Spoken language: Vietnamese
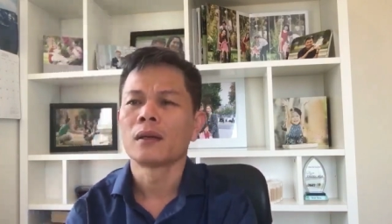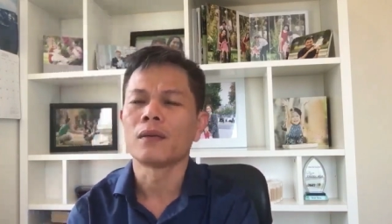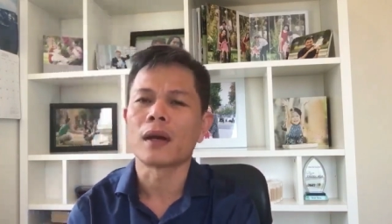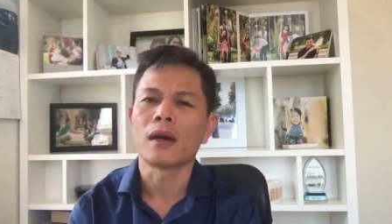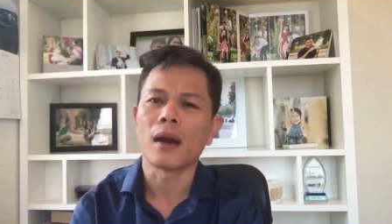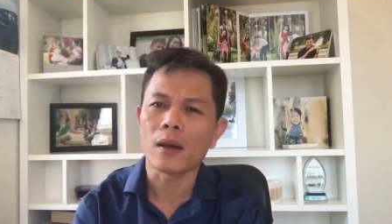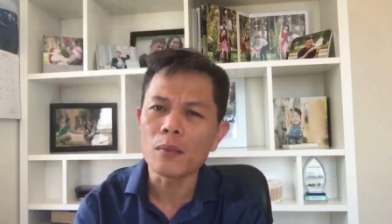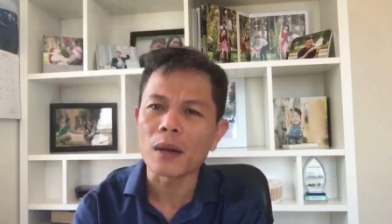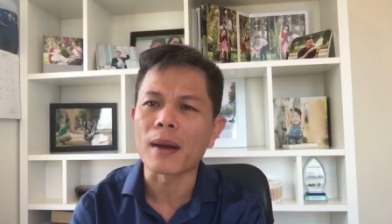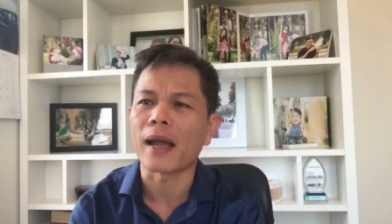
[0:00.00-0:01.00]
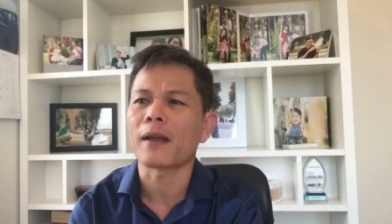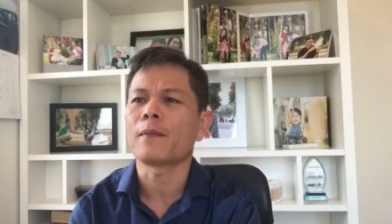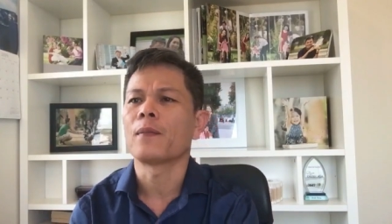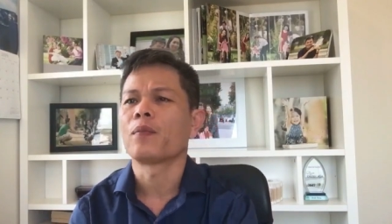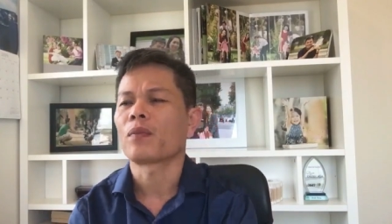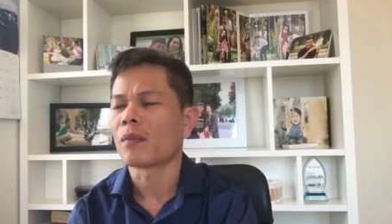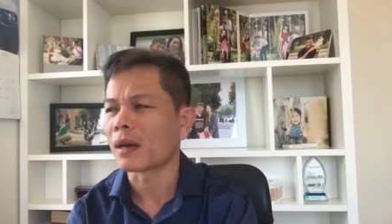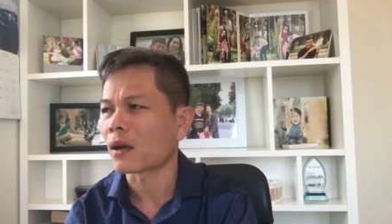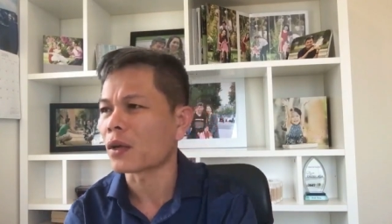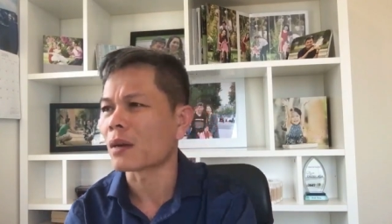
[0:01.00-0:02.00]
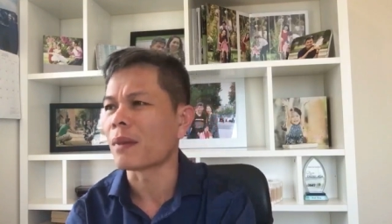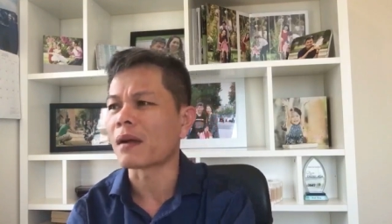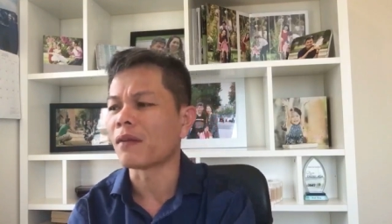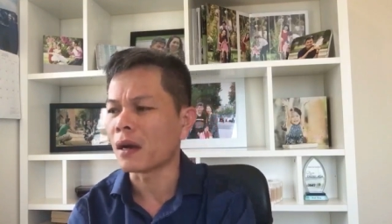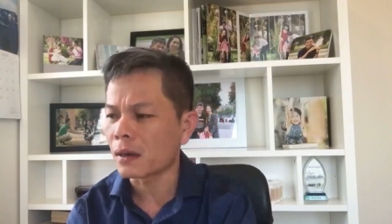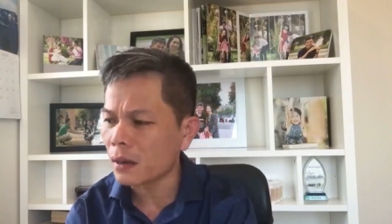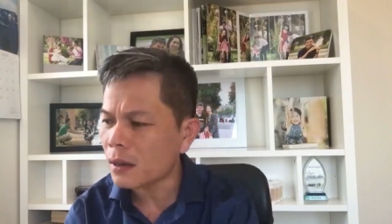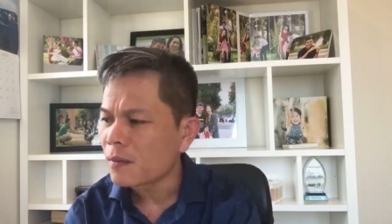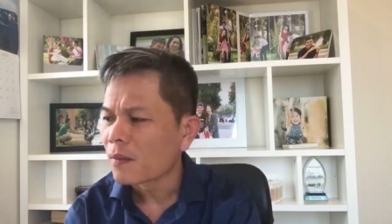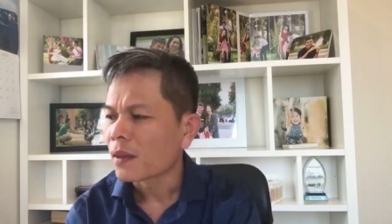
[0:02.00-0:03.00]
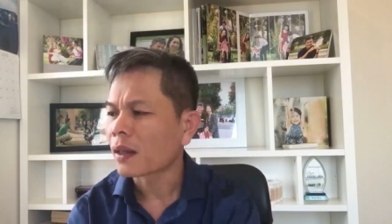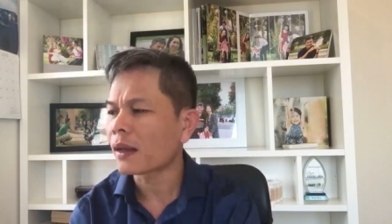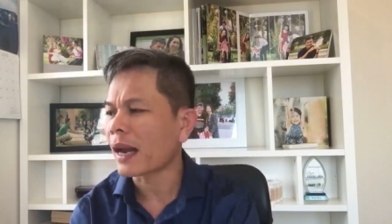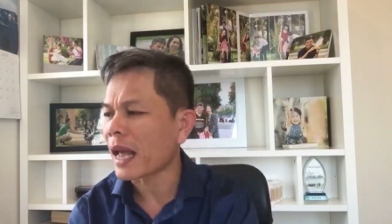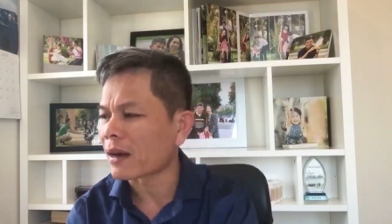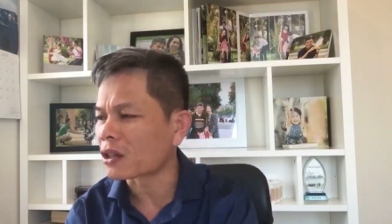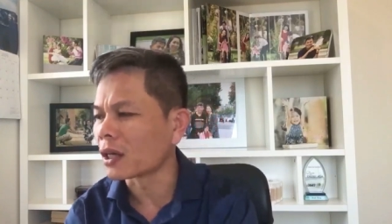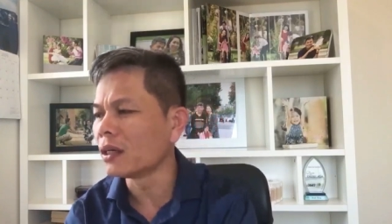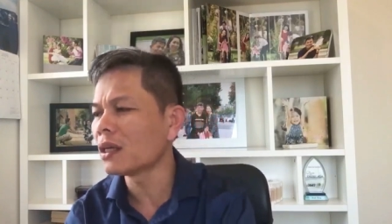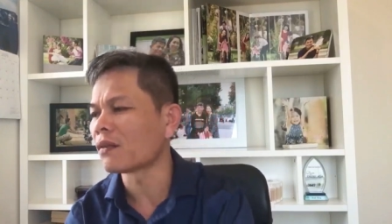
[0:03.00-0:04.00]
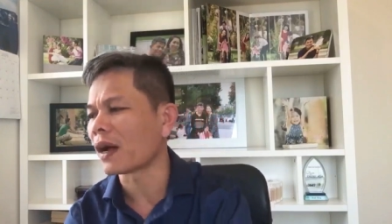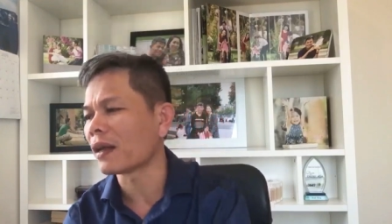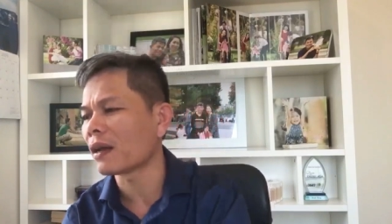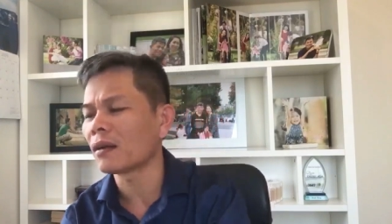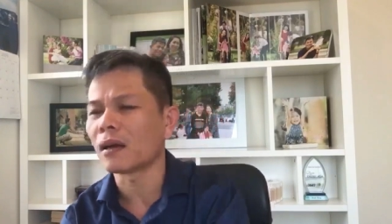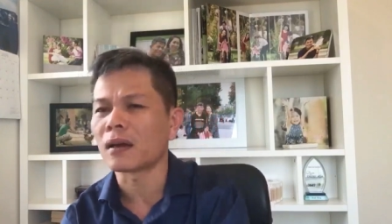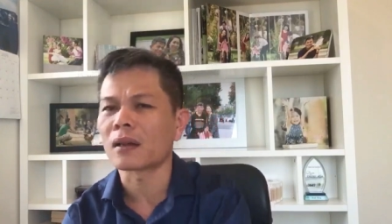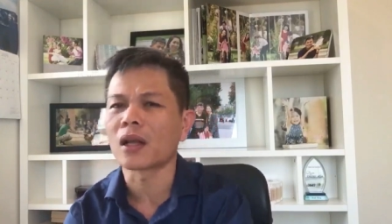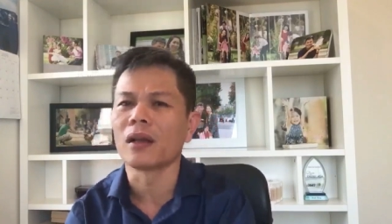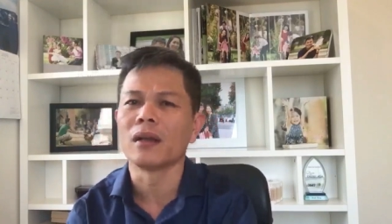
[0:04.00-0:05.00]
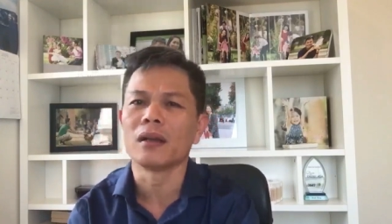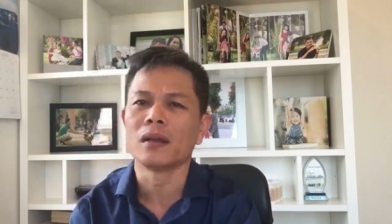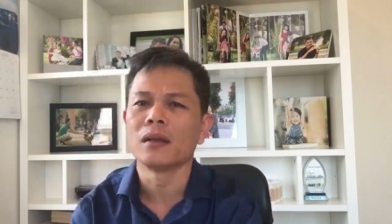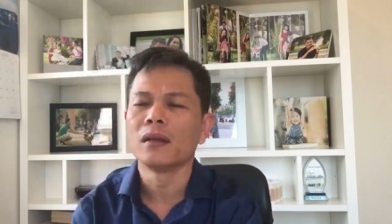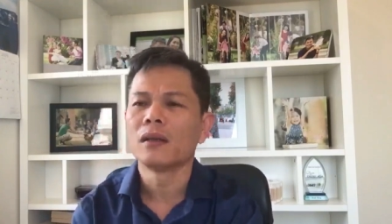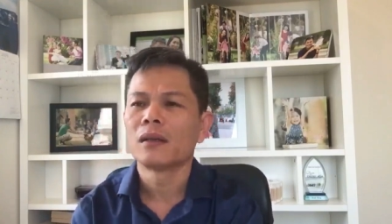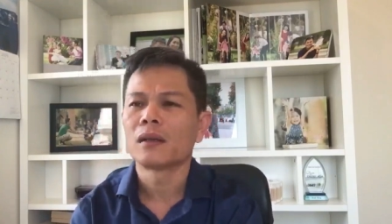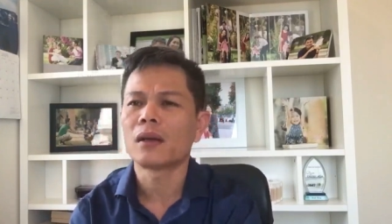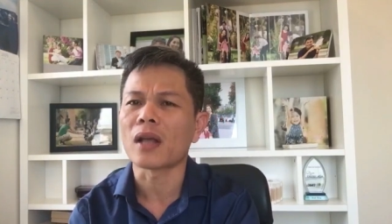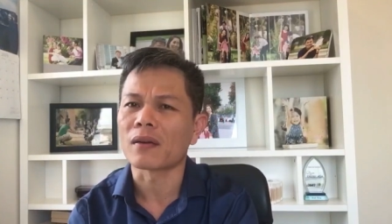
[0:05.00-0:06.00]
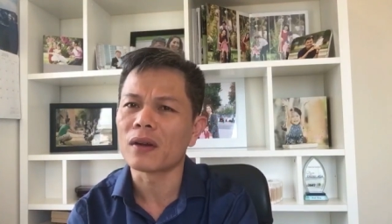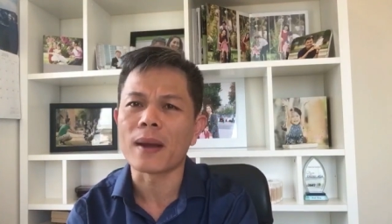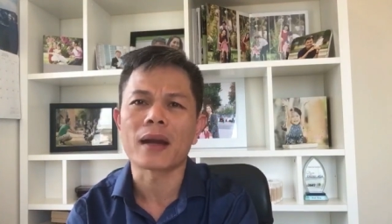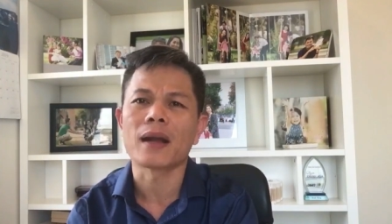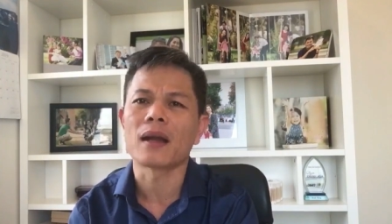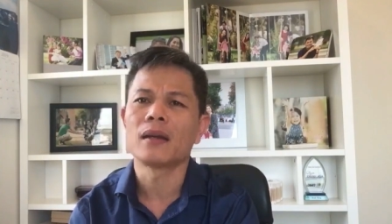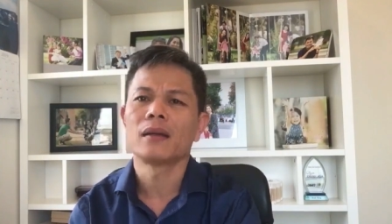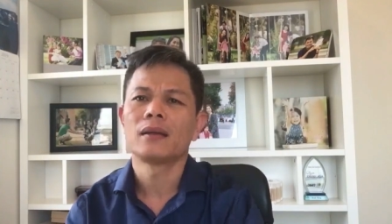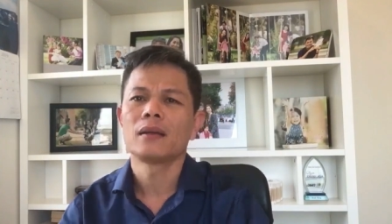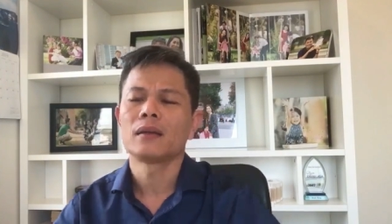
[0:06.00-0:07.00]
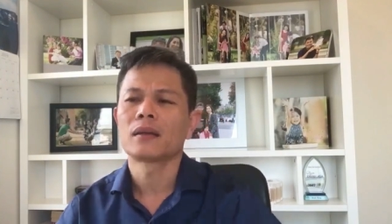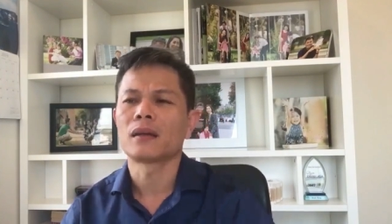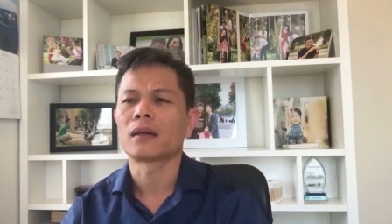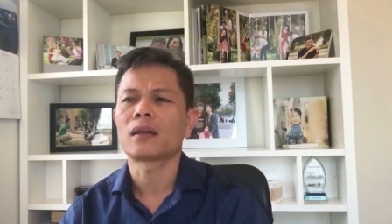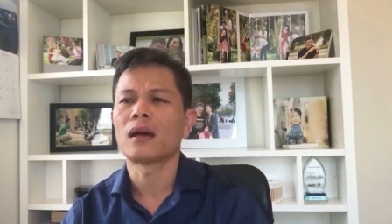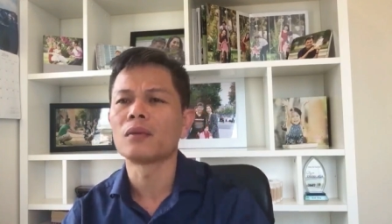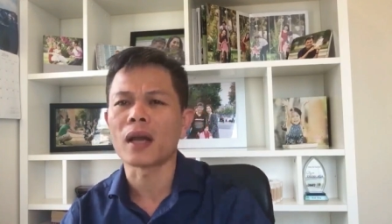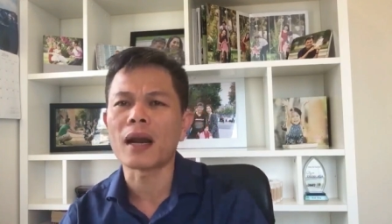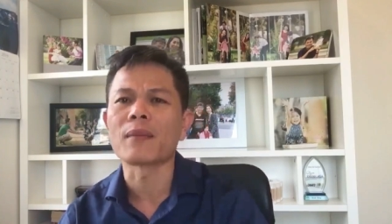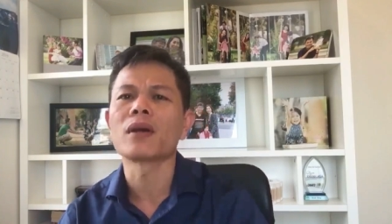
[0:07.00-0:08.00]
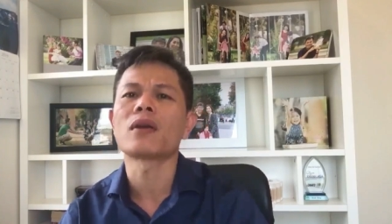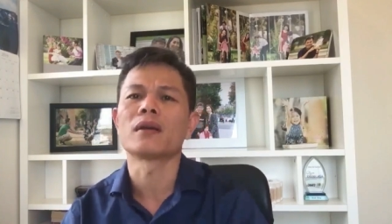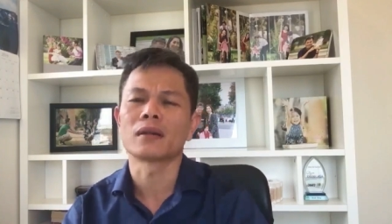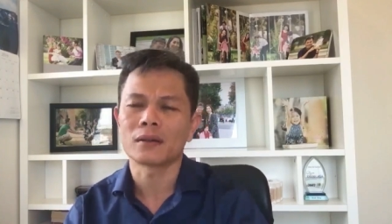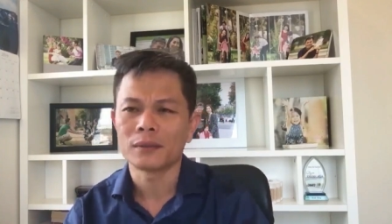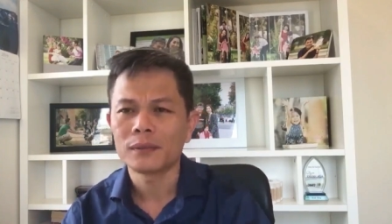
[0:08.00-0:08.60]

và nếu mà bạn mà ra cái danh bạn bạn cứ cái cách hành xử như vậy á à, thì nói thật với bạn là à, không thể làm kinh doanh được